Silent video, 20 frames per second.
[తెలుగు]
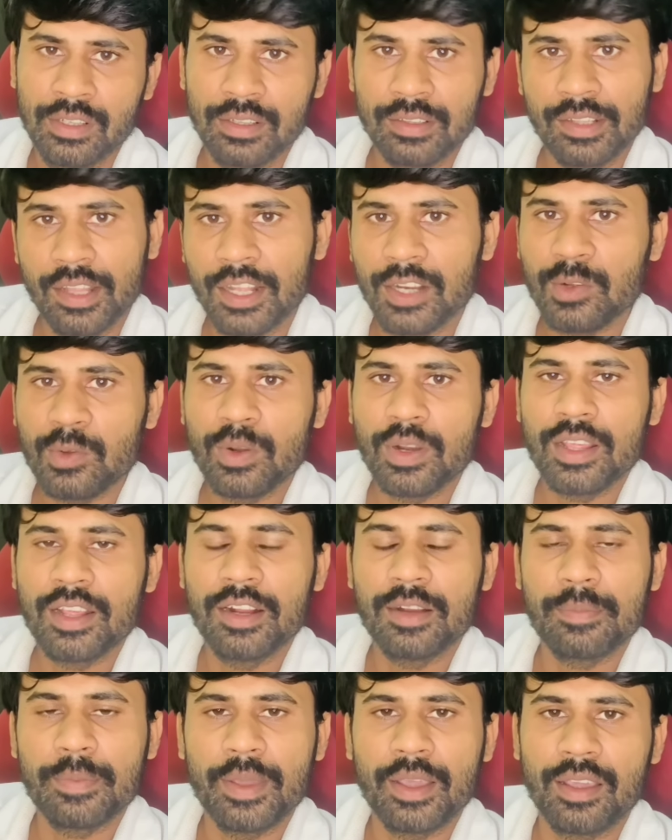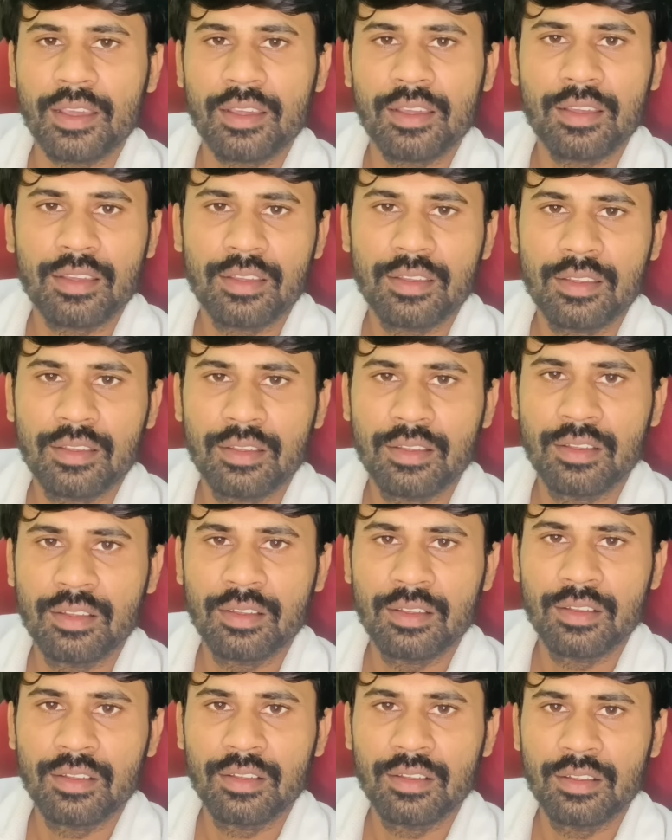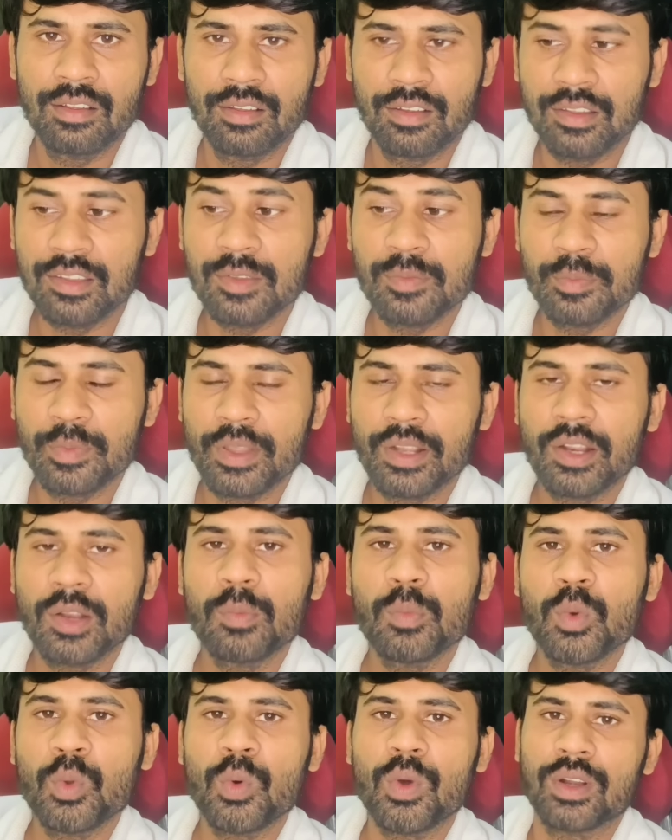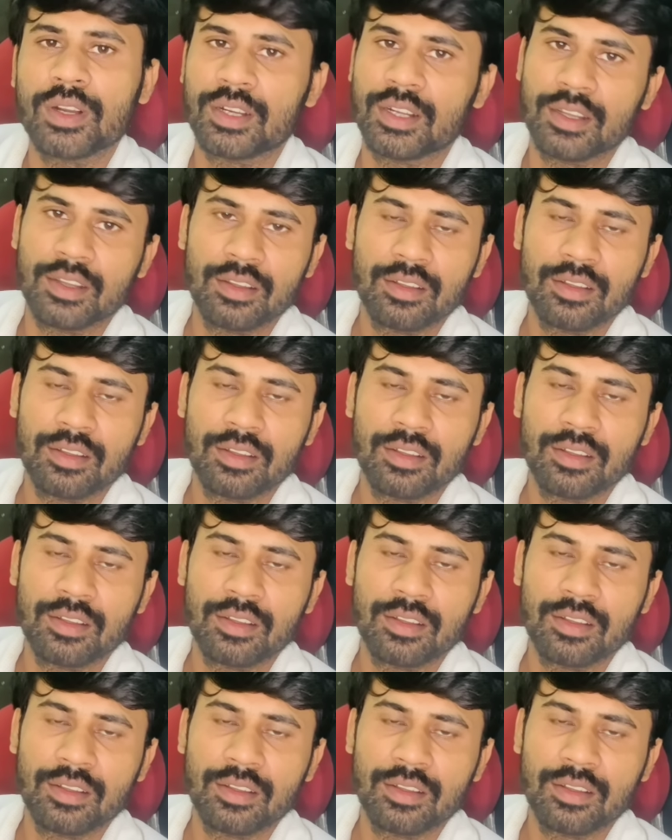దానికి కూడా ఏడిపోయాయి ఇంపీరియల్ బ్లూ అంట